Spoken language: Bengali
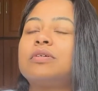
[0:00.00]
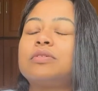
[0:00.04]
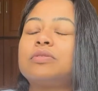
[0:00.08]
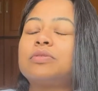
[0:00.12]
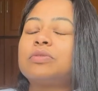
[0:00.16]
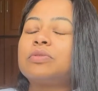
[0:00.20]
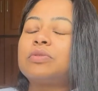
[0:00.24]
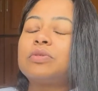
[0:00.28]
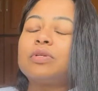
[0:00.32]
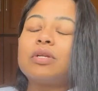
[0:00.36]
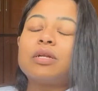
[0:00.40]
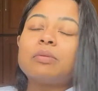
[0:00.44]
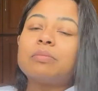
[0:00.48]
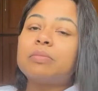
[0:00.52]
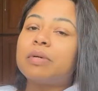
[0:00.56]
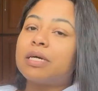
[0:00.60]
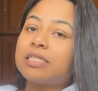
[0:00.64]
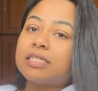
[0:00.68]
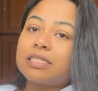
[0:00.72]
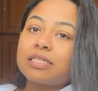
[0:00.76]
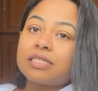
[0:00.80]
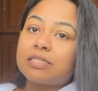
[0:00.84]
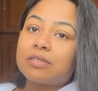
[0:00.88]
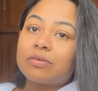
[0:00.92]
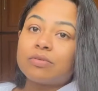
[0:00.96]
সুতরাং
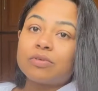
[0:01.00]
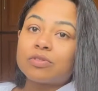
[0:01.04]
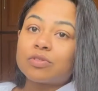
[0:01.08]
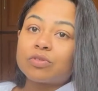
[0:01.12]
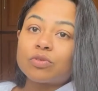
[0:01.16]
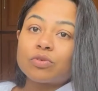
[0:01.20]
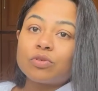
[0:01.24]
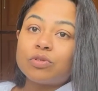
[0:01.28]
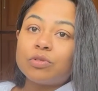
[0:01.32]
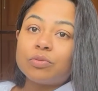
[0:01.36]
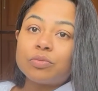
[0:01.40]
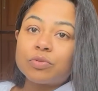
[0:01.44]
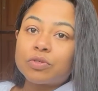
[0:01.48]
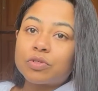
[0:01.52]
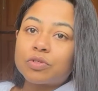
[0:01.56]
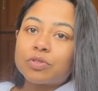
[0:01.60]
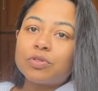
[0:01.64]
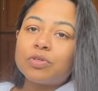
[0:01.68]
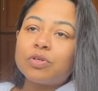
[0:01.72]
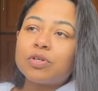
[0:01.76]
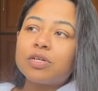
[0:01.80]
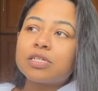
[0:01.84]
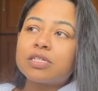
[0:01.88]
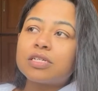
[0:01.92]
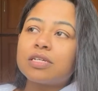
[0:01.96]
বাজারে যাওয়ার তো কোনো
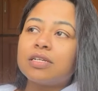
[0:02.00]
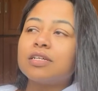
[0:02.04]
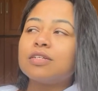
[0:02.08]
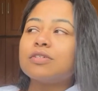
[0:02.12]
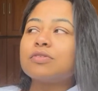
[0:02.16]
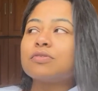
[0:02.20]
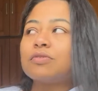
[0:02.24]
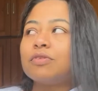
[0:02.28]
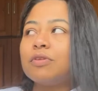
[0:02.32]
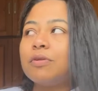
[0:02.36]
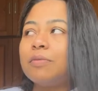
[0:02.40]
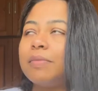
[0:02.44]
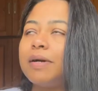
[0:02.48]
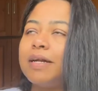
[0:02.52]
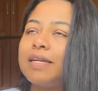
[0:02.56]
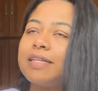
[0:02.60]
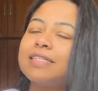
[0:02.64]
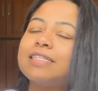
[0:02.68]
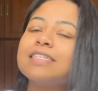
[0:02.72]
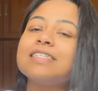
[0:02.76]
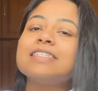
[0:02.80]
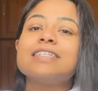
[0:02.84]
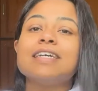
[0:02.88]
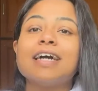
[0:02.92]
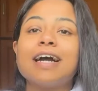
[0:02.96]
প্রশ্নই আসে না সুতরাং
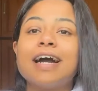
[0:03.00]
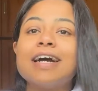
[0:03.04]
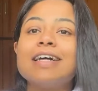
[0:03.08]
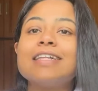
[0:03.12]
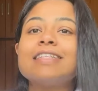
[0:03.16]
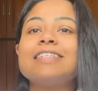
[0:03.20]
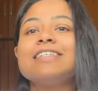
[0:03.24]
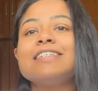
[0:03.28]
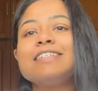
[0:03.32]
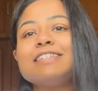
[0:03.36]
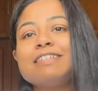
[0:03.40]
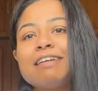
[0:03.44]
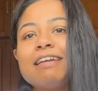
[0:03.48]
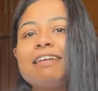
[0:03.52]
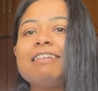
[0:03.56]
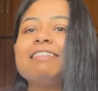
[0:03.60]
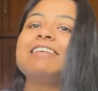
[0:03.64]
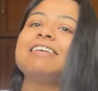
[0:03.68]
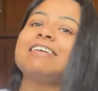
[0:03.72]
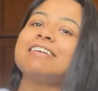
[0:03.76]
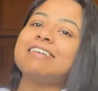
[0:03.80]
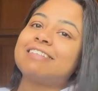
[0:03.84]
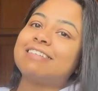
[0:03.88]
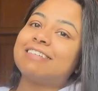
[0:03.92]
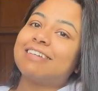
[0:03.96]
বাড়িতে যা আছে সেই
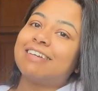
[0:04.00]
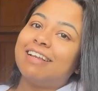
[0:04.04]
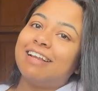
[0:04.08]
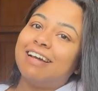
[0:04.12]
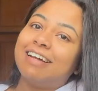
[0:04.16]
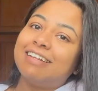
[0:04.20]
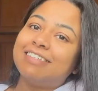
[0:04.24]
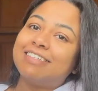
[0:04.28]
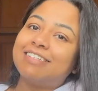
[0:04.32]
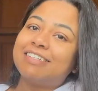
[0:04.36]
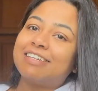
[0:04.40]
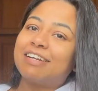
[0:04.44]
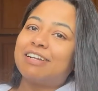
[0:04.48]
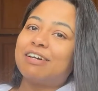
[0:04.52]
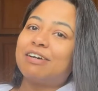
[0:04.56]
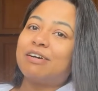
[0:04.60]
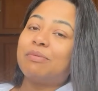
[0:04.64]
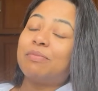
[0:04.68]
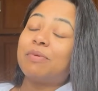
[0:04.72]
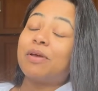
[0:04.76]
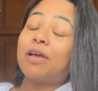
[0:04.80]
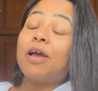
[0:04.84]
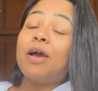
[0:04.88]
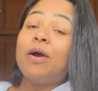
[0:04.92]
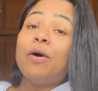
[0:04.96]
দিয়ে আজকে লাঞ্চ ছাড়া
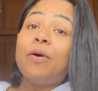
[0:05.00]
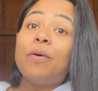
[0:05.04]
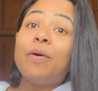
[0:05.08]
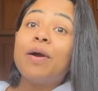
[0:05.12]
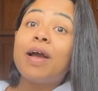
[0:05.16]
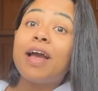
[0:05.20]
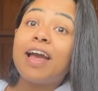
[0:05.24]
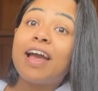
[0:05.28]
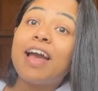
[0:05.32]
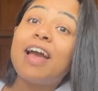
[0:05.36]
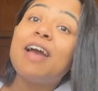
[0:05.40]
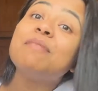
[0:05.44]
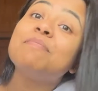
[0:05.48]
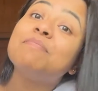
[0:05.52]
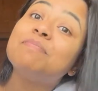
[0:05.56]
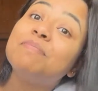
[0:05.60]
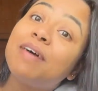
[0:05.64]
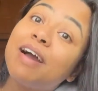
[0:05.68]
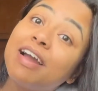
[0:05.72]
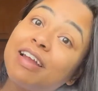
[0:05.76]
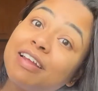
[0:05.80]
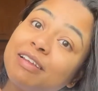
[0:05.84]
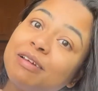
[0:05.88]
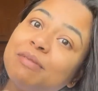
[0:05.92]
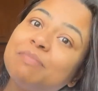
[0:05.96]
হবে ও হ্যাঁ
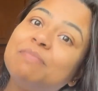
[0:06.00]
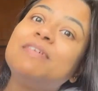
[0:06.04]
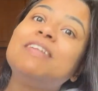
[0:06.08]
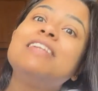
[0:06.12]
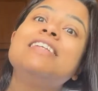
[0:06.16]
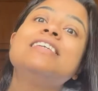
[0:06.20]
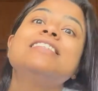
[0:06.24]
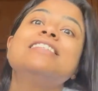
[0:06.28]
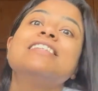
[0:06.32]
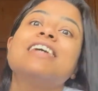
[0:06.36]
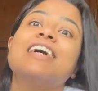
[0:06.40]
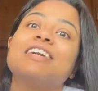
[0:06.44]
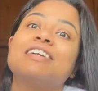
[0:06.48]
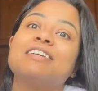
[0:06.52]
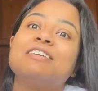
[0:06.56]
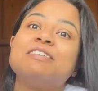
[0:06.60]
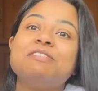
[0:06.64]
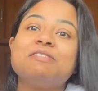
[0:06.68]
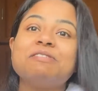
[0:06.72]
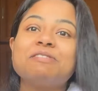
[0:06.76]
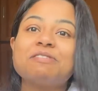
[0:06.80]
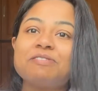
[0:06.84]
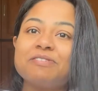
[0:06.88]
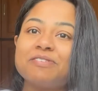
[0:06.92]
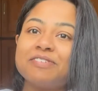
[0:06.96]
পাইনাপেলে
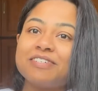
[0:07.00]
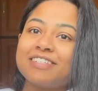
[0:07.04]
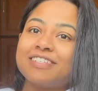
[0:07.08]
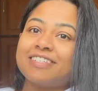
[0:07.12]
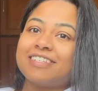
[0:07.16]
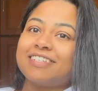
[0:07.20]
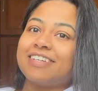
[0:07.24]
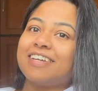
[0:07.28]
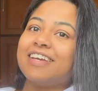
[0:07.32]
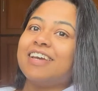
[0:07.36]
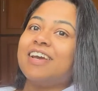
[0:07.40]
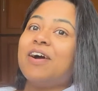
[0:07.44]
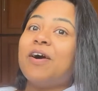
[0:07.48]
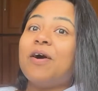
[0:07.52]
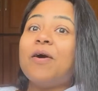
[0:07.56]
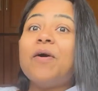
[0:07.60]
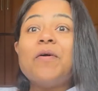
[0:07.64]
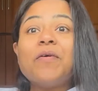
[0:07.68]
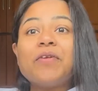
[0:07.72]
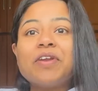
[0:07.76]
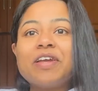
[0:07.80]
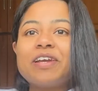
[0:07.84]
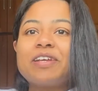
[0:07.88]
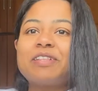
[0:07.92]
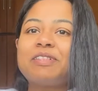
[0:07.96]
চাটনিও করেছি
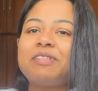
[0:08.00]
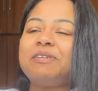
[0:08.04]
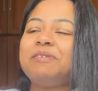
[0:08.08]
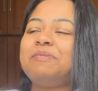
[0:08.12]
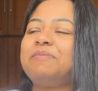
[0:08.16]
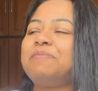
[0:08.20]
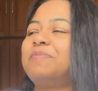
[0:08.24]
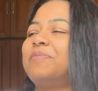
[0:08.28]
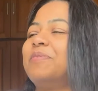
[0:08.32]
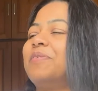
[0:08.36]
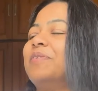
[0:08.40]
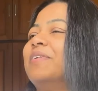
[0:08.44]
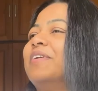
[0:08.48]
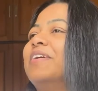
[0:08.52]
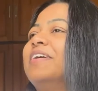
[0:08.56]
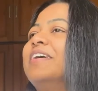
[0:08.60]
অনেক দিন পর